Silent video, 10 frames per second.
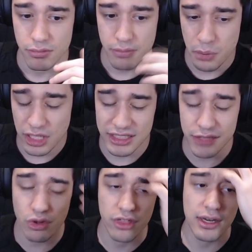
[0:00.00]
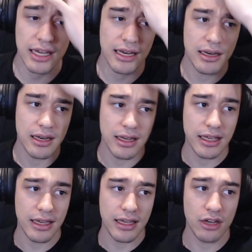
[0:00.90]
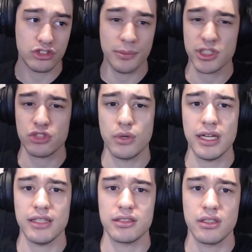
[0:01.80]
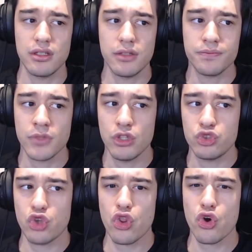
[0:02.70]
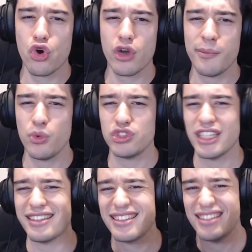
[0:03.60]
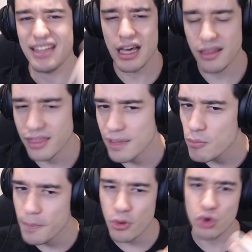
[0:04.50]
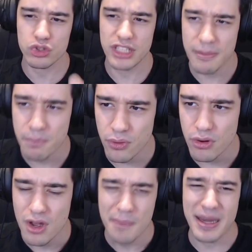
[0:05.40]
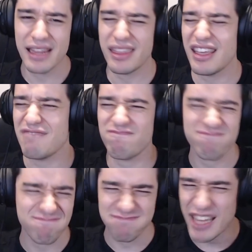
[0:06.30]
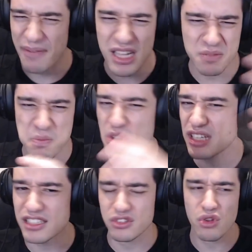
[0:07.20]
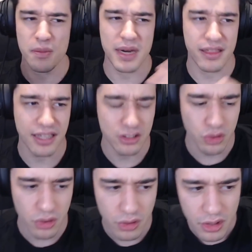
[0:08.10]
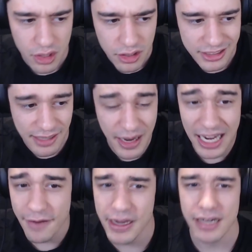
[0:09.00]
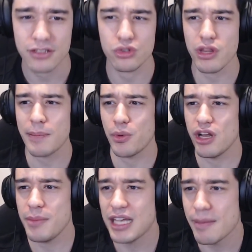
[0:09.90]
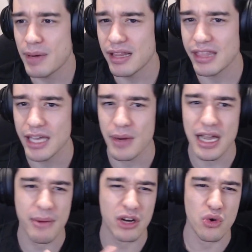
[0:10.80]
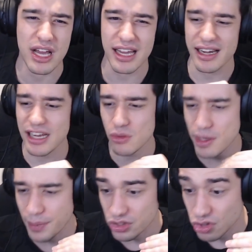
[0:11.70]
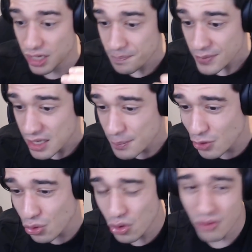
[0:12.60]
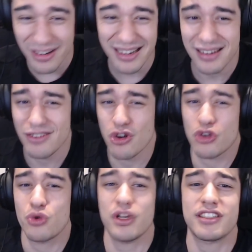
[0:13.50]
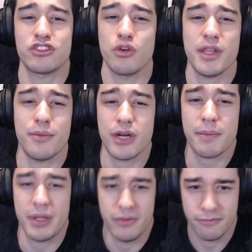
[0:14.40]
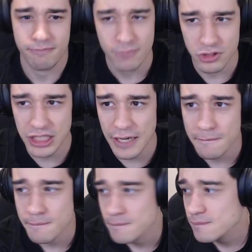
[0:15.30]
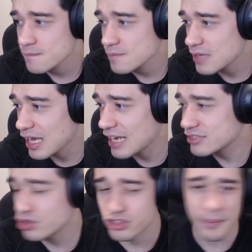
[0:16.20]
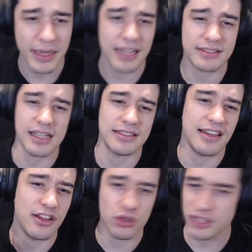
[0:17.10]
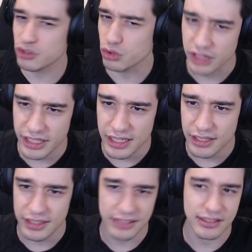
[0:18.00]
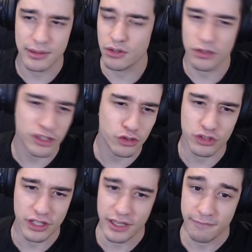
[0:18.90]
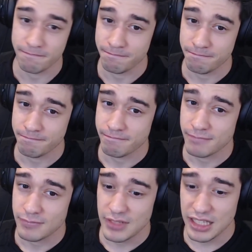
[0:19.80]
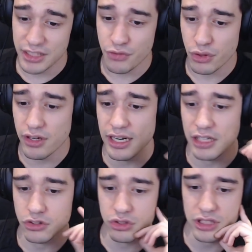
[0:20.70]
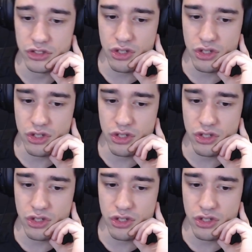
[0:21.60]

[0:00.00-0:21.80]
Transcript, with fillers: Porque así funcionan eh, los tiempos actuales. Todo coge mucha intensidad en muy poco tiempo, parece que va a explotar todo, parece que todo se va a acabar, toda polémica parece que va a acabar con la carrera de una persona, pero luego lo que ocurre es que se olvida muy rápido. O sea, a las dos semanas ha salido otra tontería y ya estaban con otra tontería. Y así funcionan las cosas.